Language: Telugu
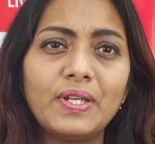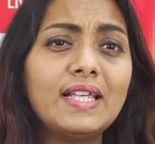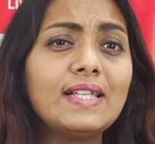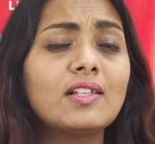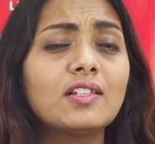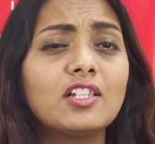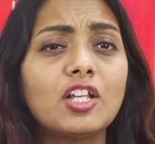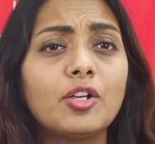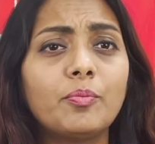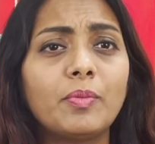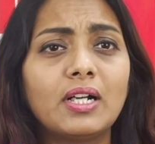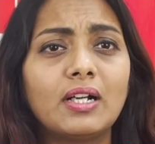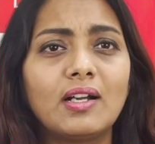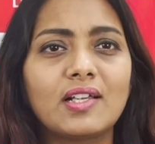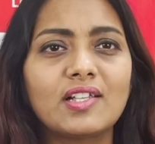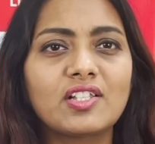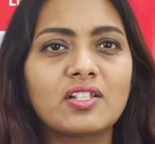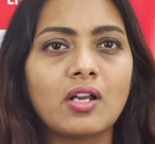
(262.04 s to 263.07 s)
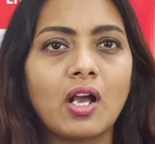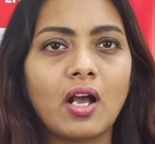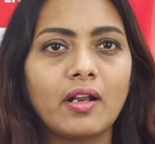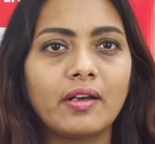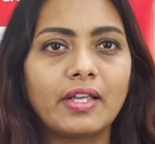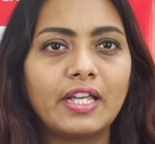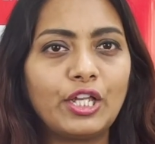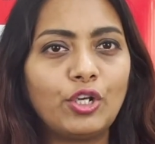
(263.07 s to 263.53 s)
ఈ సందర్భంగా
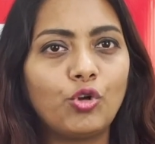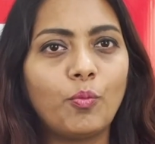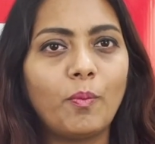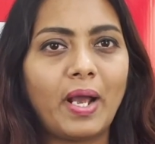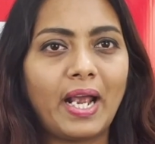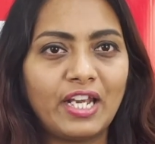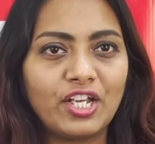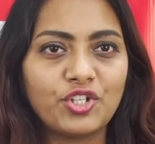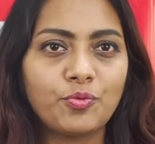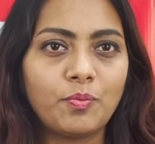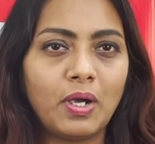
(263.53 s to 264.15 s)
స్టార్ హీరో మహేష్